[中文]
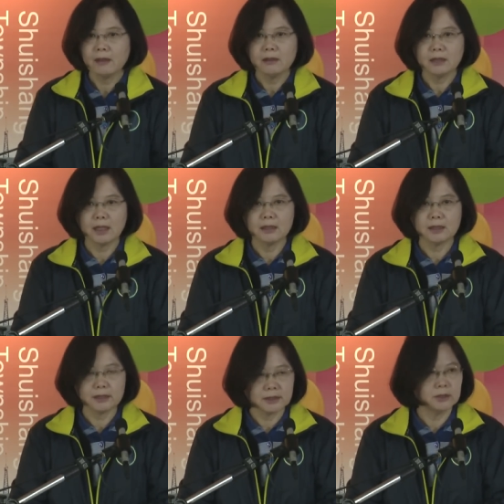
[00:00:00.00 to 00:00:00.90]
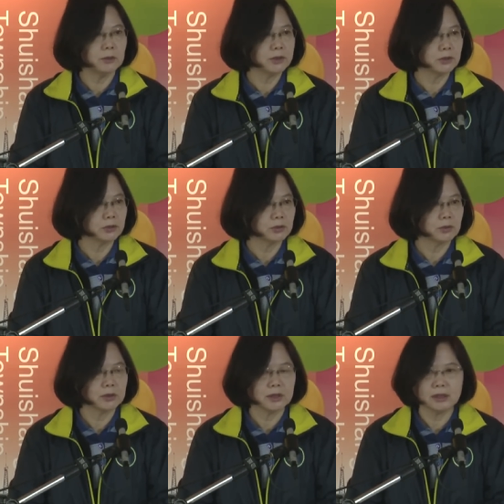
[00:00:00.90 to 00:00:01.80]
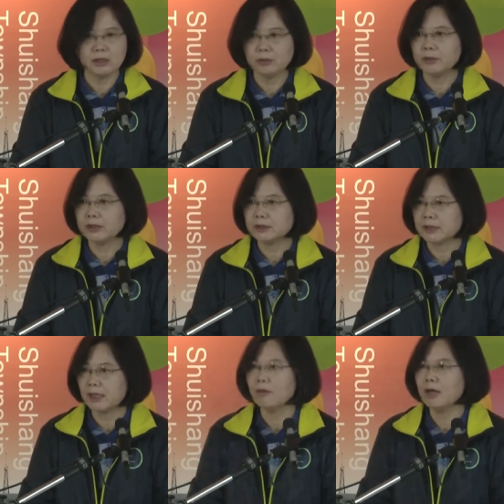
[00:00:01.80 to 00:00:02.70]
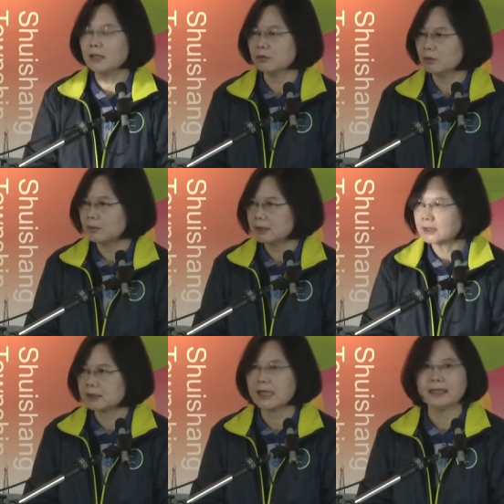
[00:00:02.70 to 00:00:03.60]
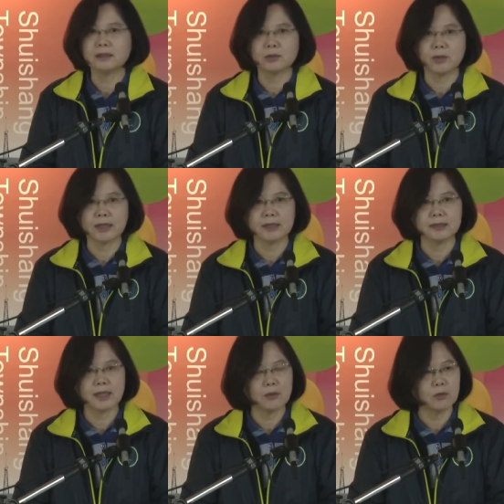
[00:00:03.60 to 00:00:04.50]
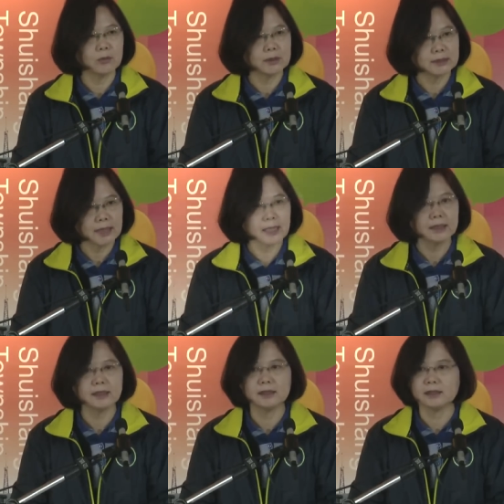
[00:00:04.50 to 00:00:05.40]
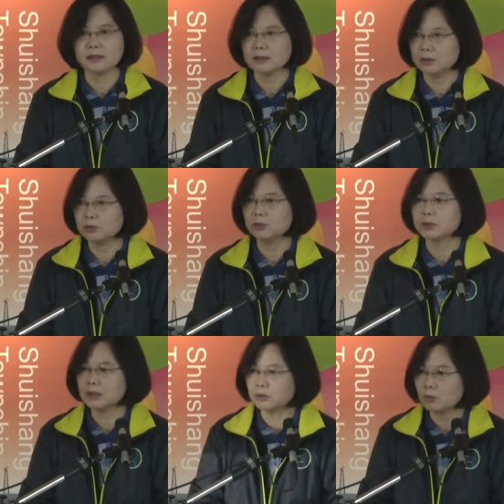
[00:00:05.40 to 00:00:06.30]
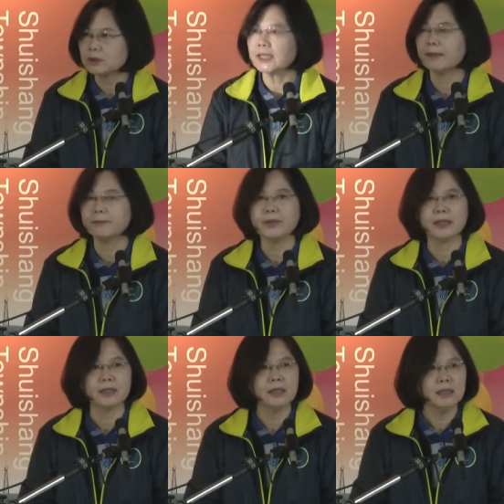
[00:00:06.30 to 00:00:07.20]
那也希望就是说。因为强化了我们食安的管理，让我们嘉义的很多的农产品、